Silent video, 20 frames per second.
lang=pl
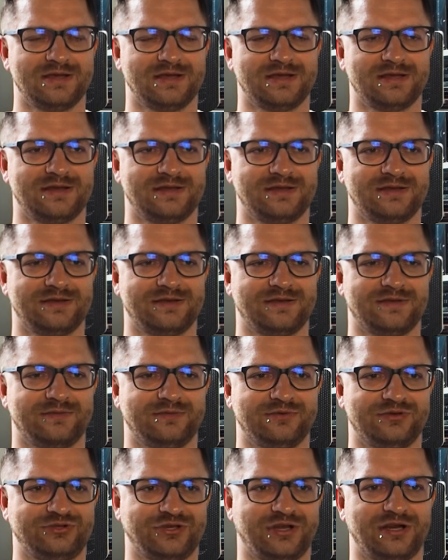E,
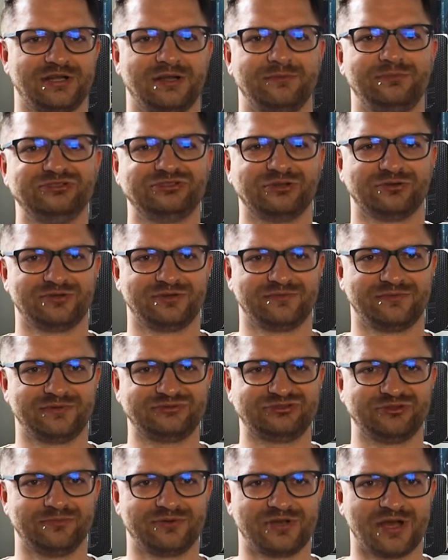Ściera napisał o tym we
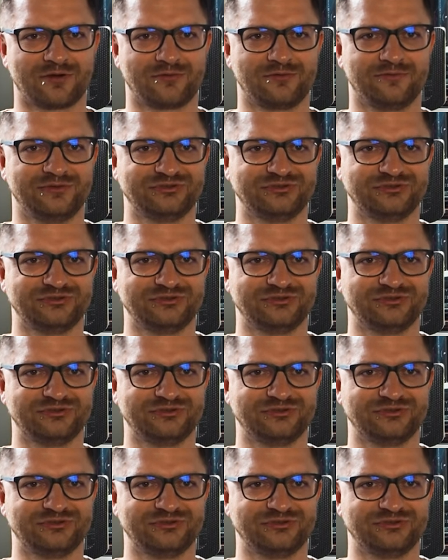wstępniaku,